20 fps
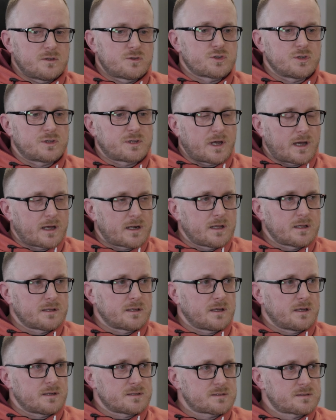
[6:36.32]
czy teren
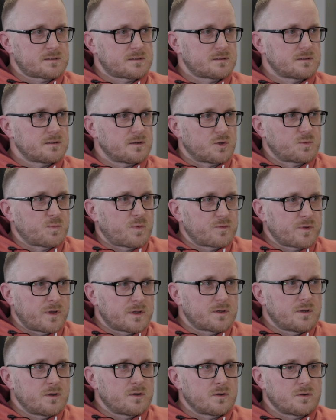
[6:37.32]
jest
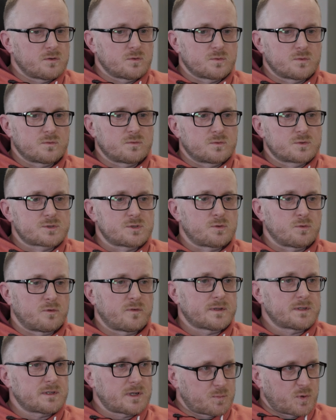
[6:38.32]
odpowiednio
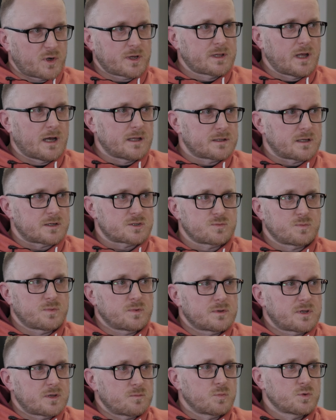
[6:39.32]
usytuowany dla projektanta,
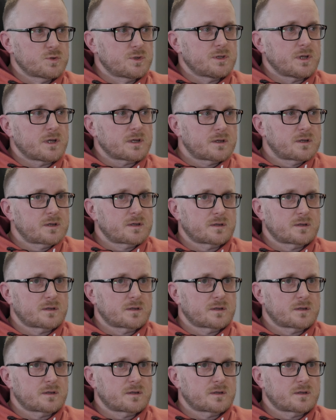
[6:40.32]
żeby ten tak. budynek